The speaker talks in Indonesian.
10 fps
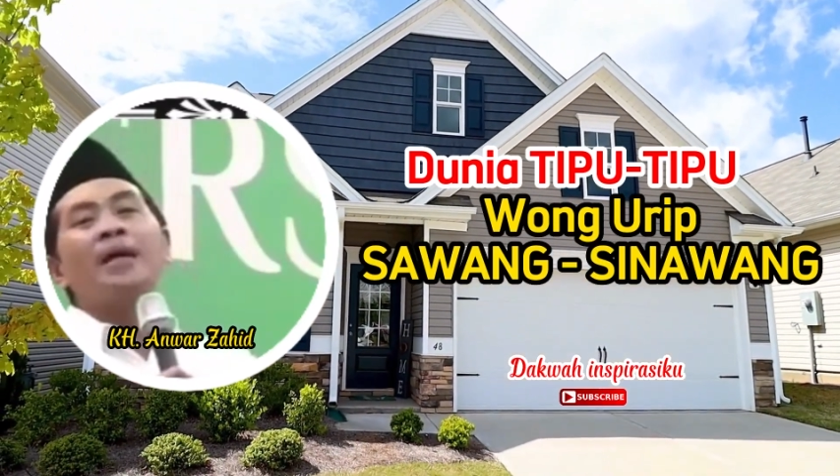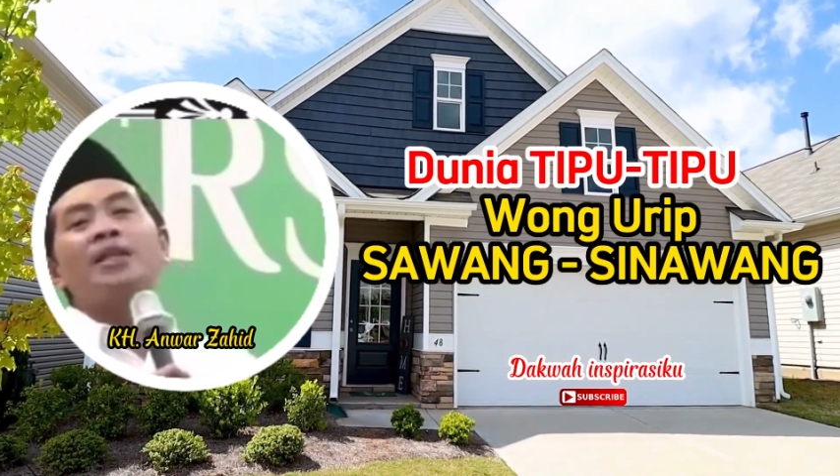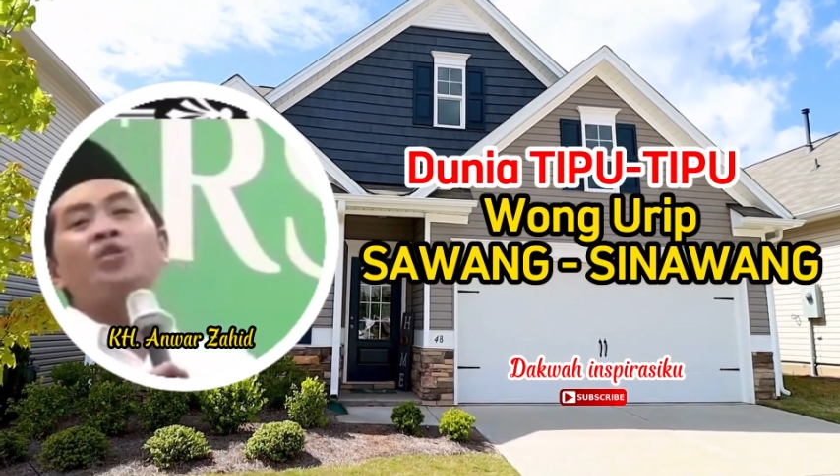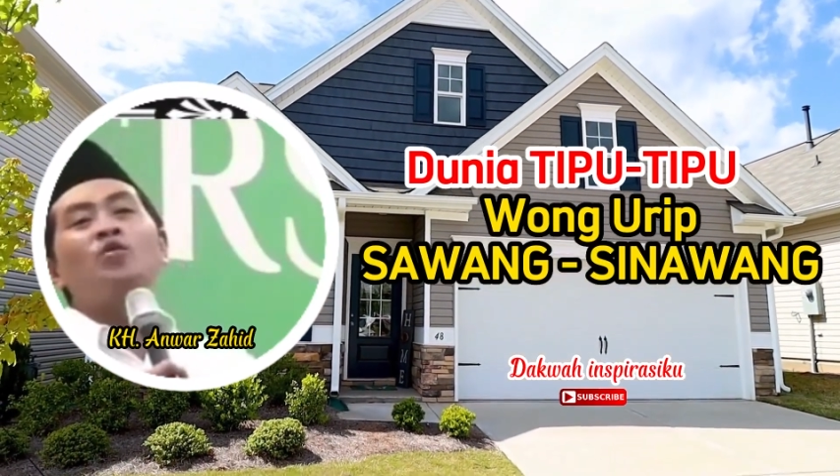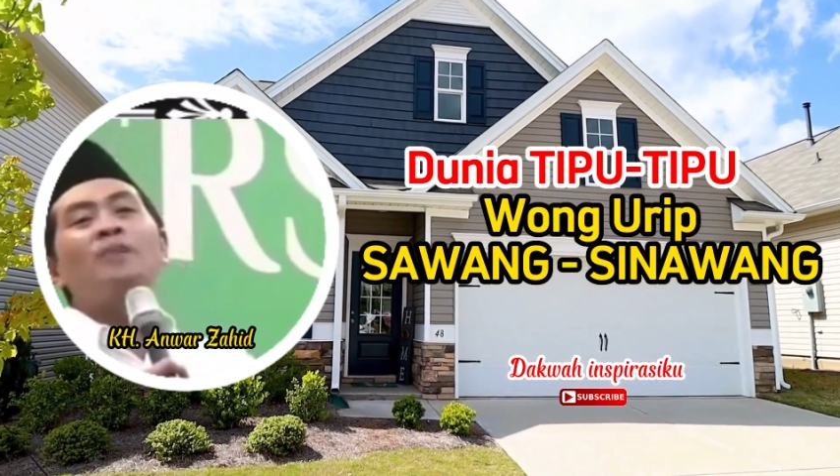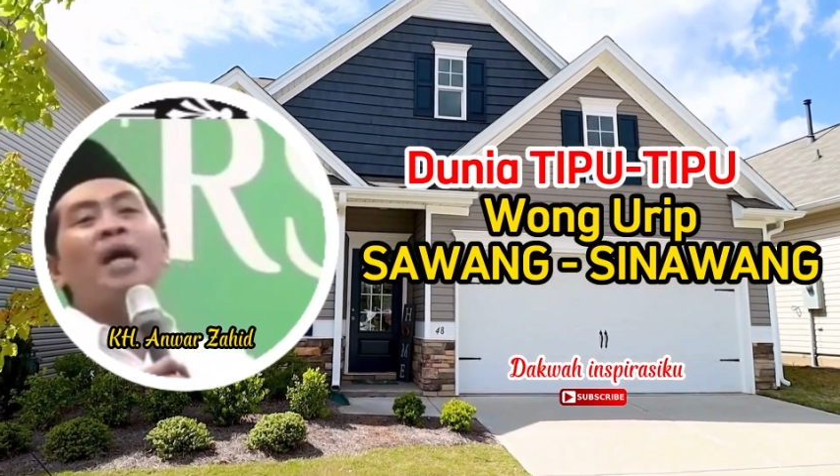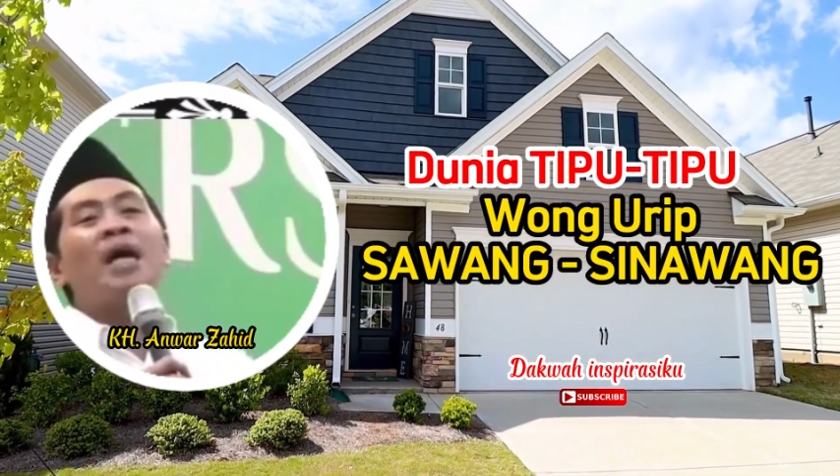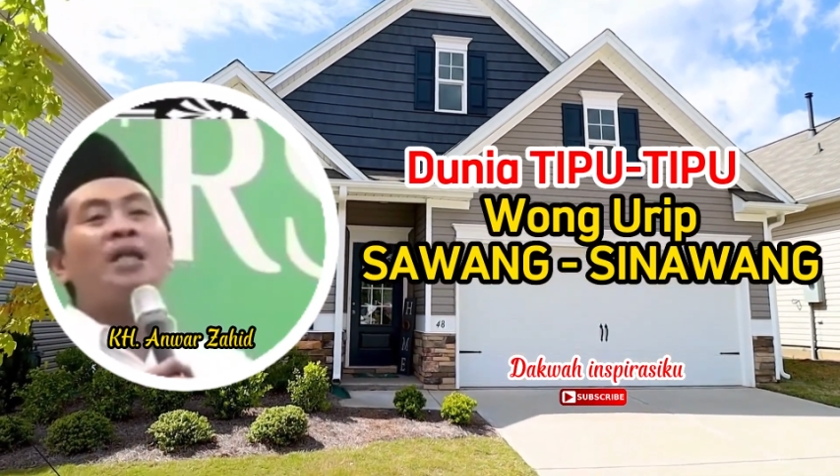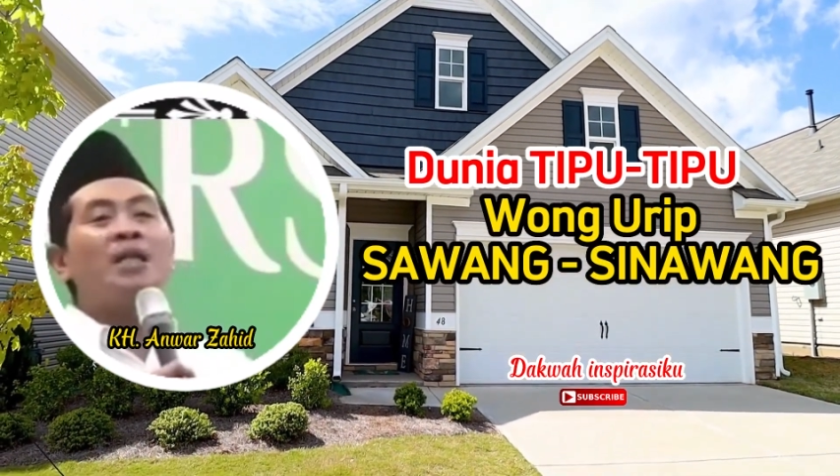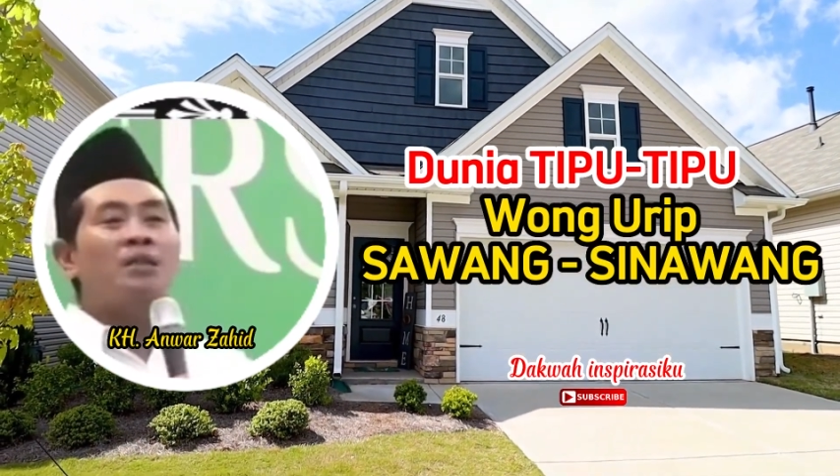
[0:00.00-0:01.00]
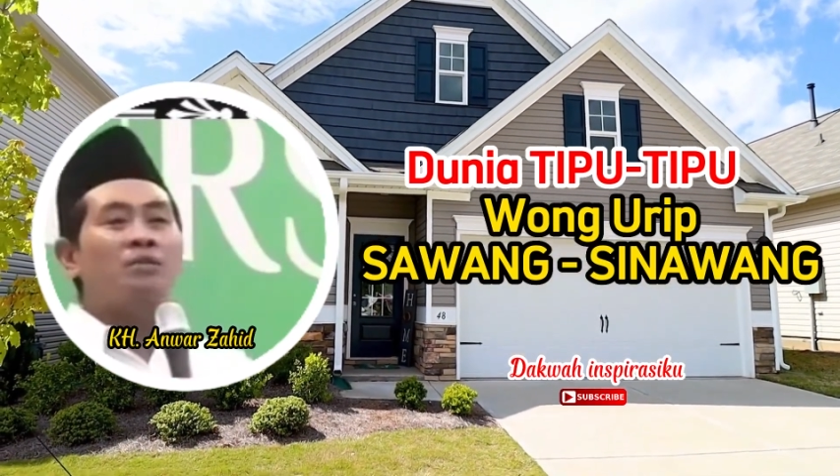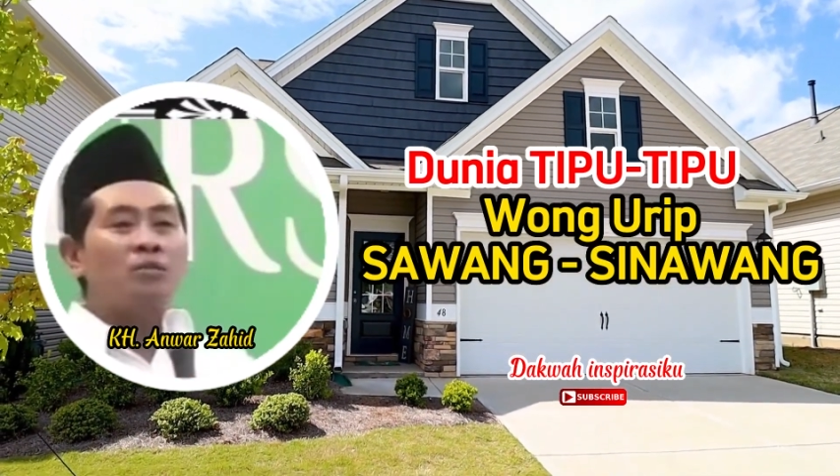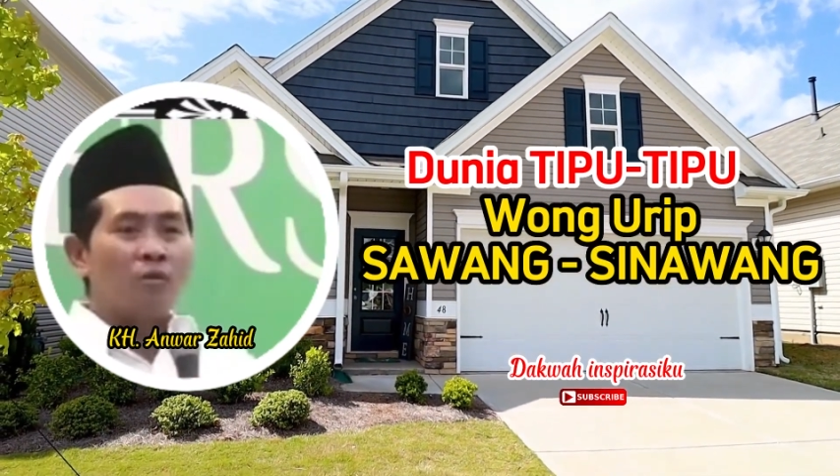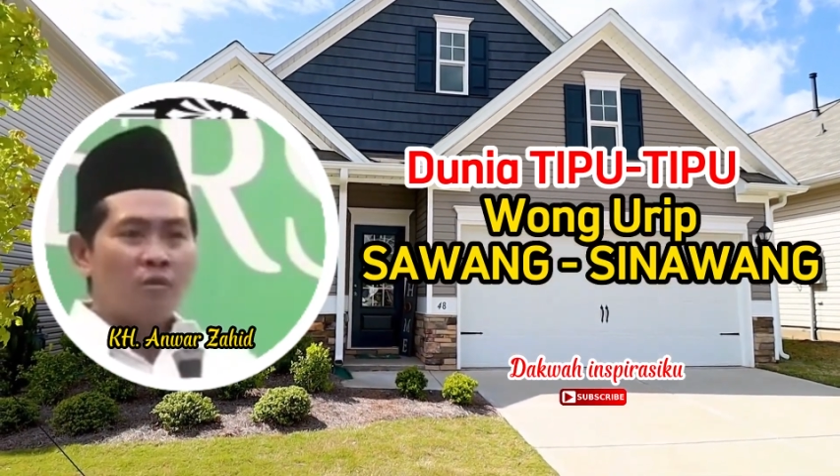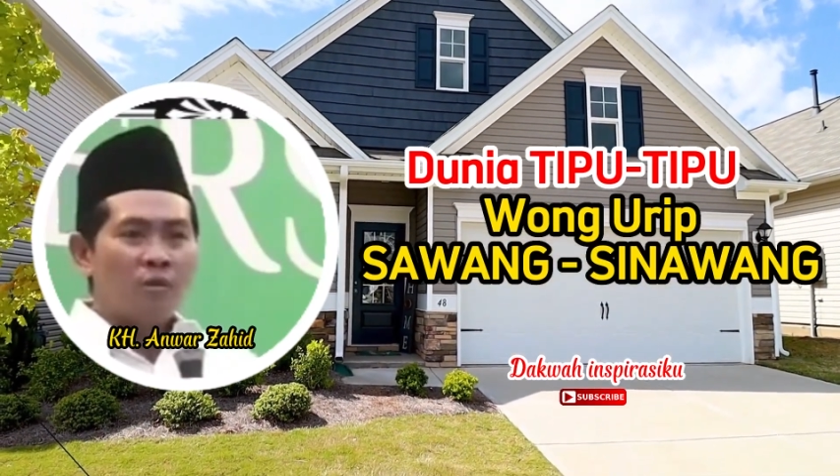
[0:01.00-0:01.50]
rumah
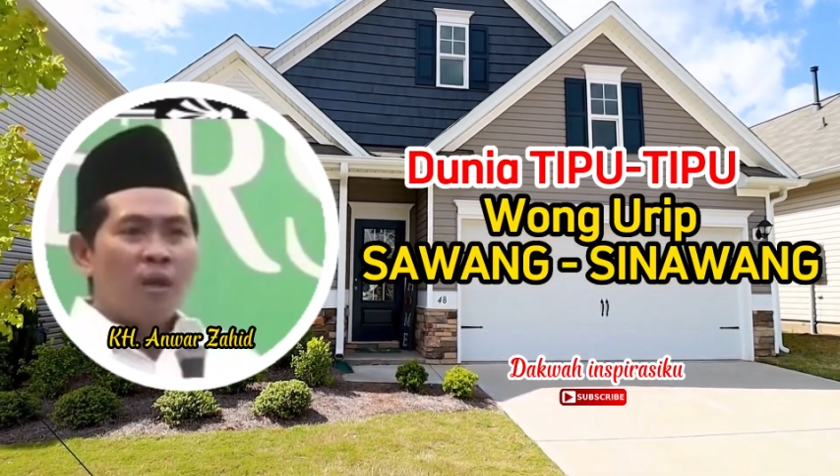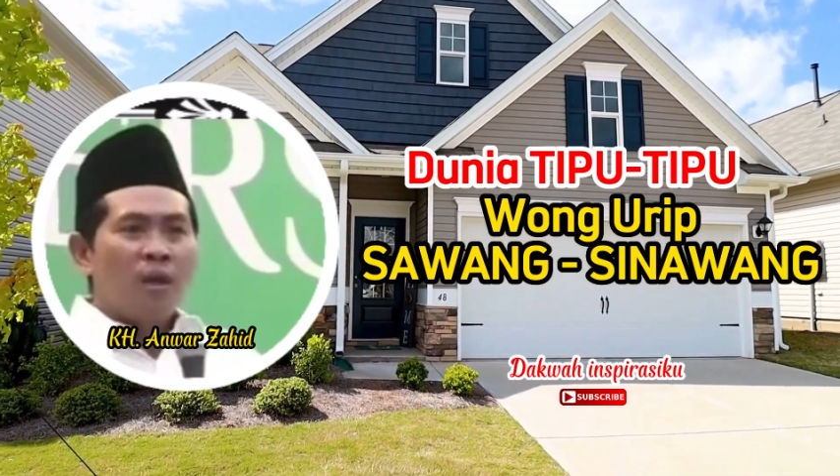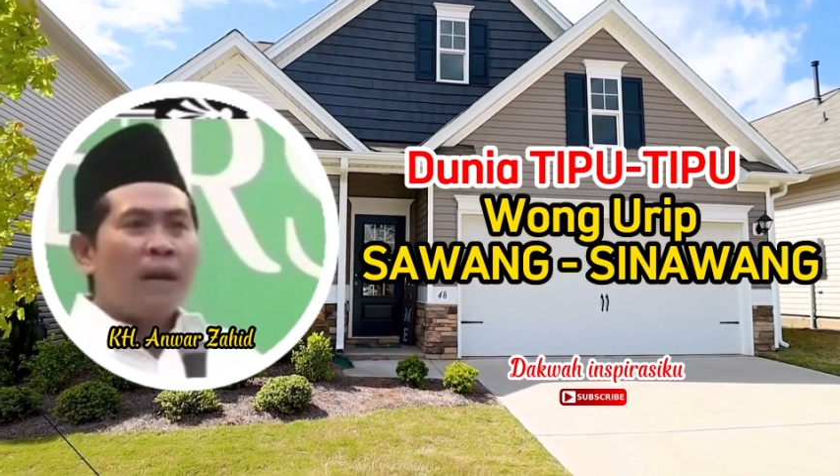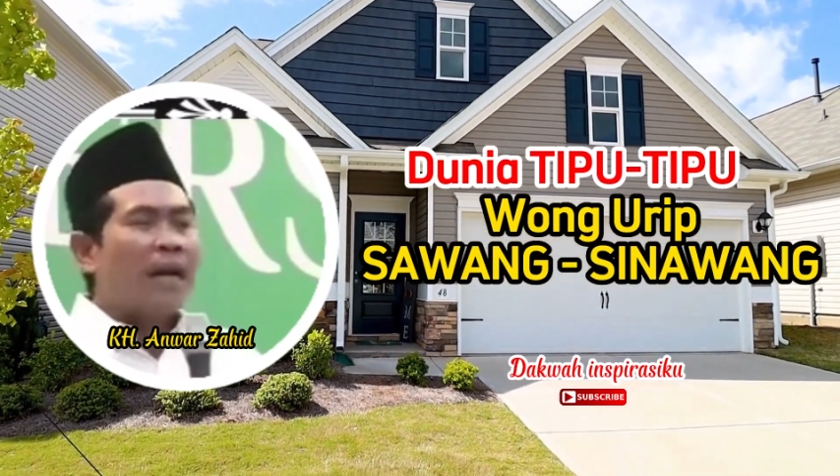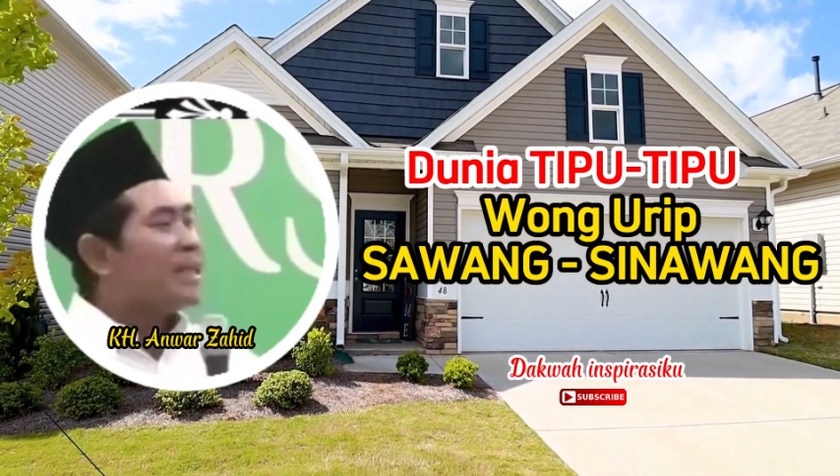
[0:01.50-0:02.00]
itu makanya